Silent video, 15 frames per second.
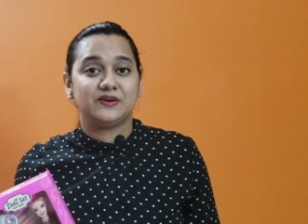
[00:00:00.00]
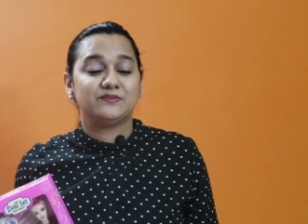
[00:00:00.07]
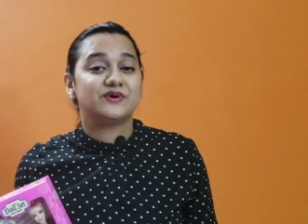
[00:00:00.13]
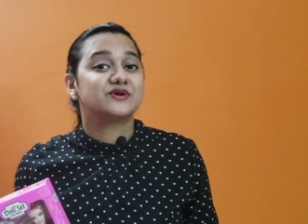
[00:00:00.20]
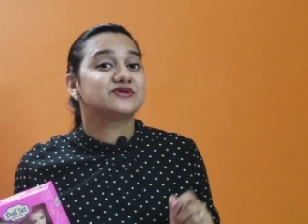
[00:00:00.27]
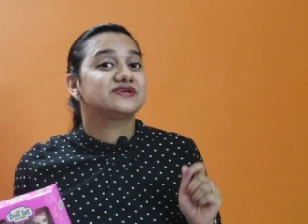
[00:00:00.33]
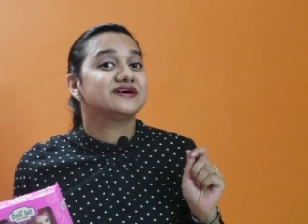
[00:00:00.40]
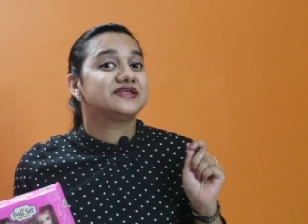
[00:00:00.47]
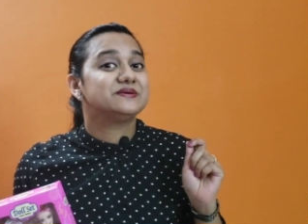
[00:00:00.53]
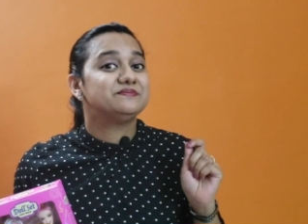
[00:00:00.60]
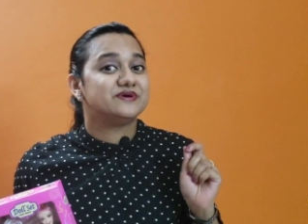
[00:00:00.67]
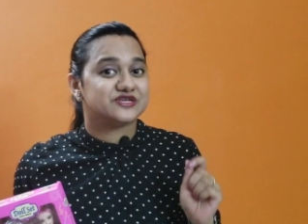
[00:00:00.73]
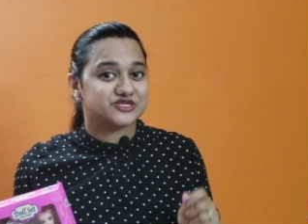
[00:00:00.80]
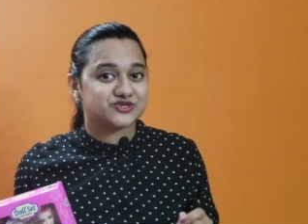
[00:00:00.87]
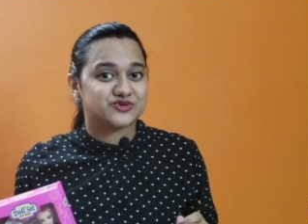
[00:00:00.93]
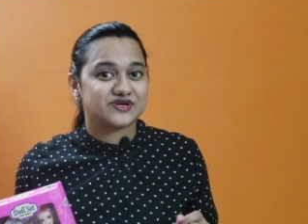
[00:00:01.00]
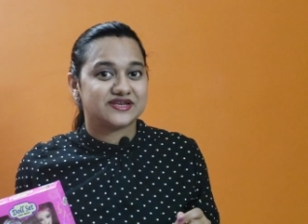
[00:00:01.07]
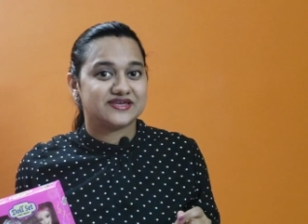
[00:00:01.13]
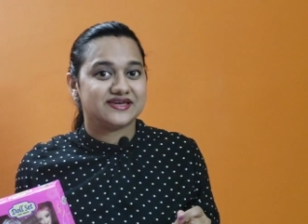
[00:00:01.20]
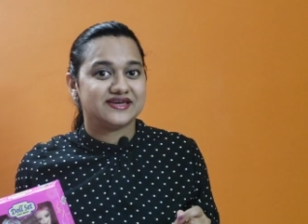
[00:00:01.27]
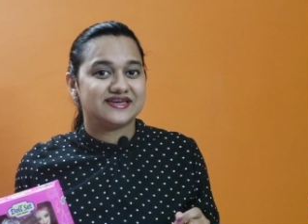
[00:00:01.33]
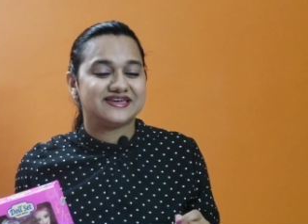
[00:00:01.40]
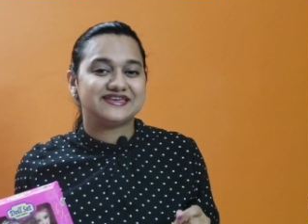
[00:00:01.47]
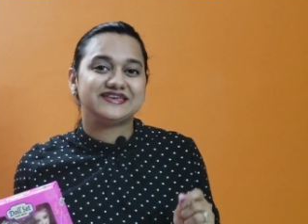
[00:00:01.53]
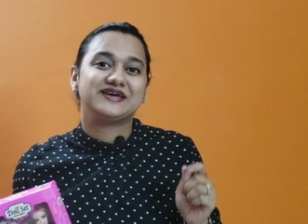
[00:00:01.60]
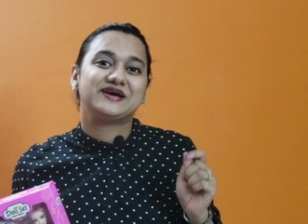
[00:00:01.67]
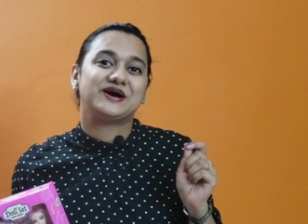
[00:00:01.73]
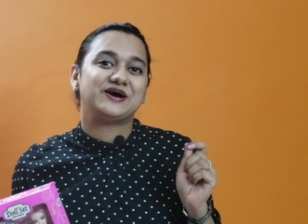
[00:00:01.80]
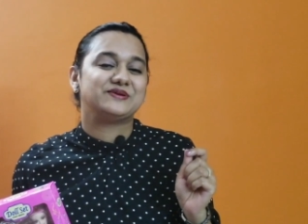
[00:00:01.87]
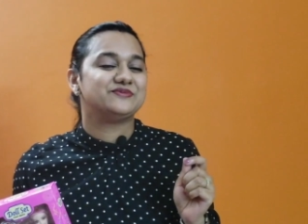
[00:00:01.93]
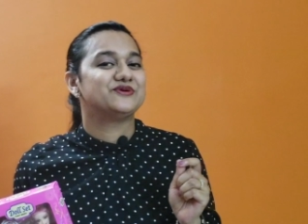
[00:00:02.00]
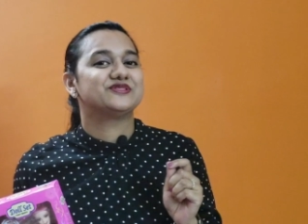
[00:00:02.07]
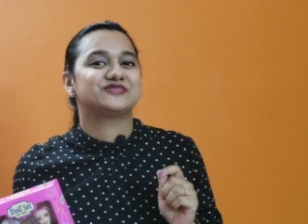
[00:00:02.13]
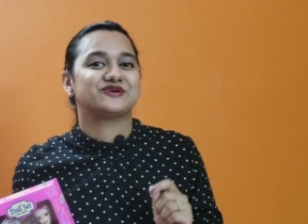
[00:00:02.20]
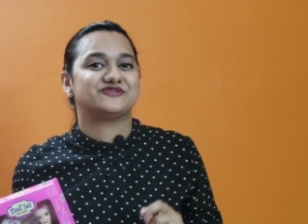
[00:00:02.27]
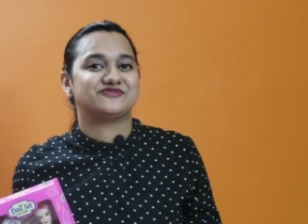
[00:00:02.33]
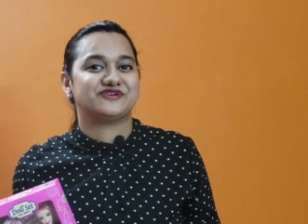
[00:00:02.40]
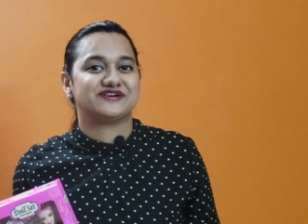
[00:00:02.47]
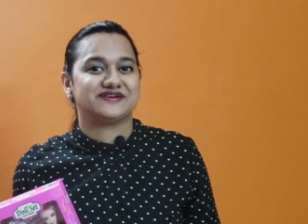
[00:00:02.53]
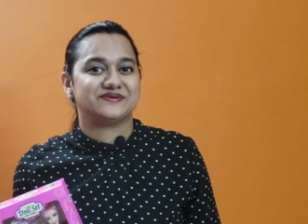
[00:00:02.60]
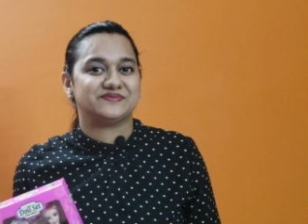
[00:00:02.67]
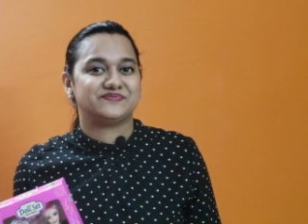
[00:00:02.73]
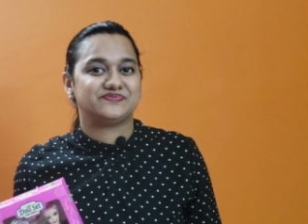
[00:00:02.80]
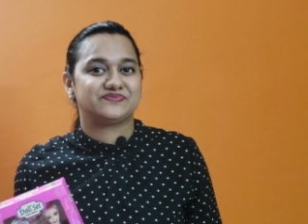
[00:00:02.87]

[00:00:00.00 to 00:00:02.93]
पर उन गरीब बच्चों के लिए ये एक अनमोल तोहफा है